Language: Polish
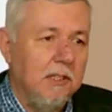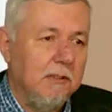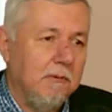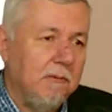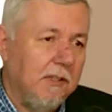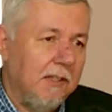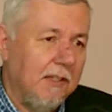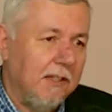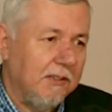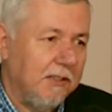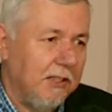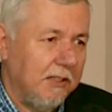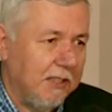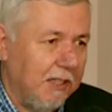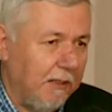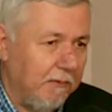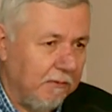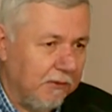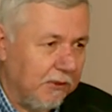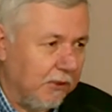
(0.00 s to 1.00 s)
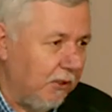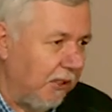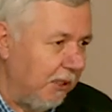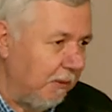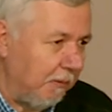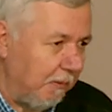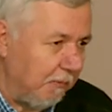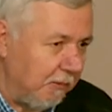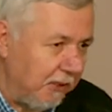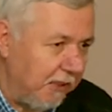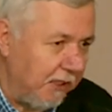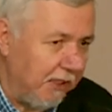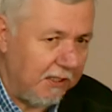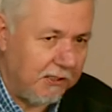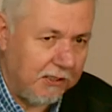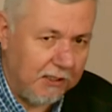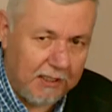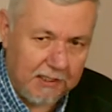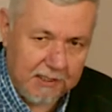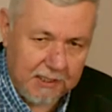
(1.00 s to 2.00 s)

które gdzieś tam w szkole biblijnej czy na